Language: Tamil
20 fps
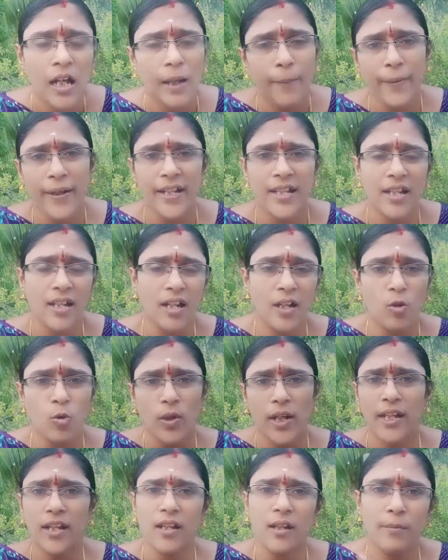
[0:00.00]
அப்போ இதன்
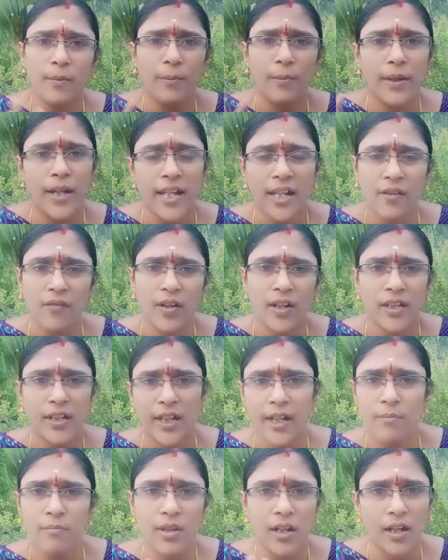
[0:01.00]
நடுவில் தான் நம்ம மனித
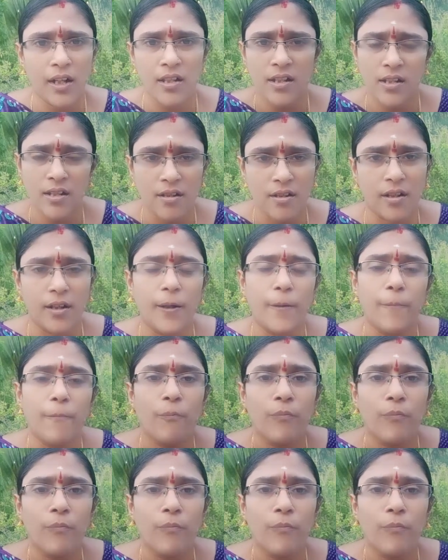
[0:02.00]
வாழ்க்கையும் இருக்கு